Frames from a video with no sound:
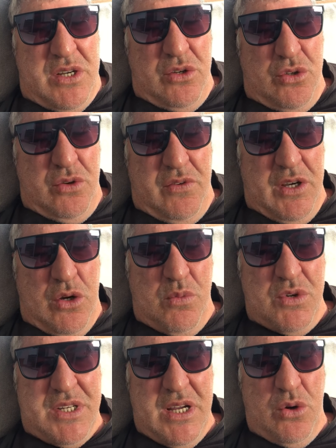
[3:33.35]
devrais
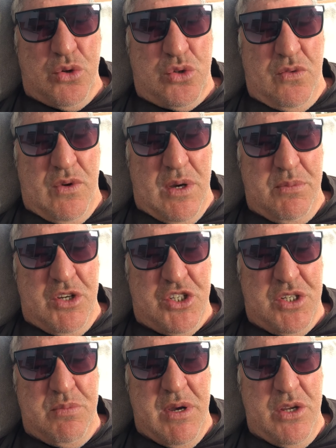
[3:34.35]
commencer à recevoir mes
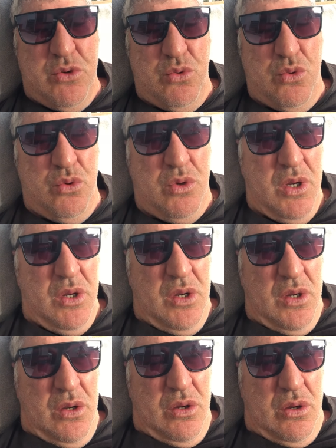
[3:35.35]
Shiba Inu
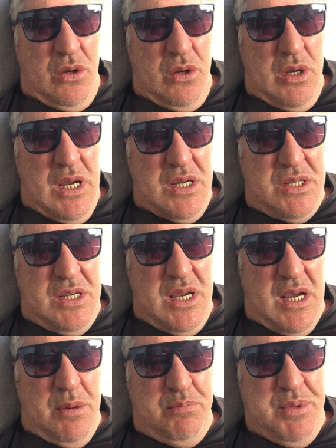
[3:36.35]
euh, assez
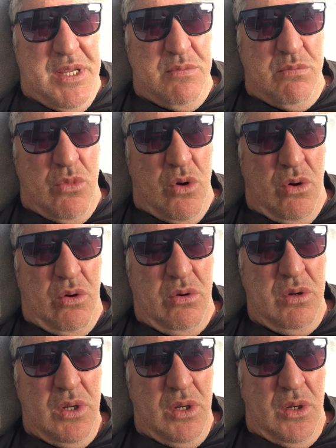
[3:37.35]

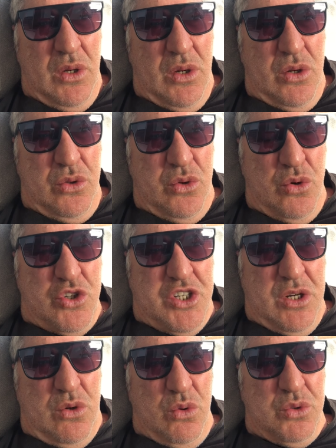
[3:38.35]
rapidement. Donc,
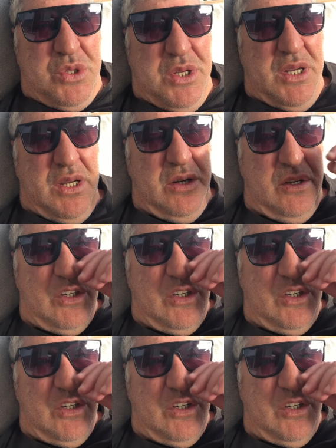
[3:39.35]
j'ai compté,